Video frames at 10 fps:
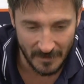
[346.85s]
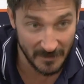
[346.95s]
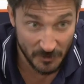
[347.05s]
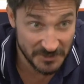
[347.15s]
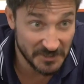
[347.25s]

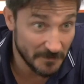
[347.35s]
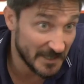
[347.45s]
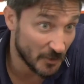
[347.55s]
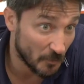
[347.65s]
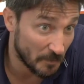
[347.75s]
e lo accetti
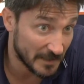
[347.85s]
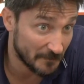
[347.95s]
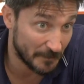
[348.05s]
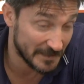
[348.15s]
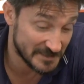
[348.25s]
meno
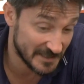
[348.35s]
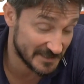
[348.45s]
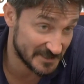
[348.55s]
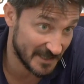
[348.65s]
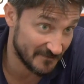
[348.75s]
perché pensi
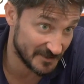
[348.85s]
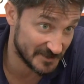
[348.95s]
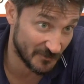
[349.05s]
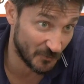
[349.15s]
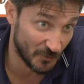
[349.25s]
che sia
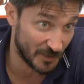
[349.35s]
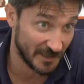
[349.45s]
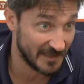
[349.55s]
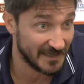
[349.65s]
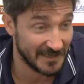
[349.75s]
invece quello
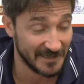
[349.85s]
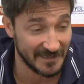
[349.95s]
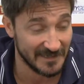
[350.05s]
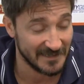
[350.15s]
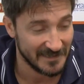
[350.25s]

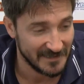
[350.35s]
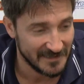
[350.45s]
che,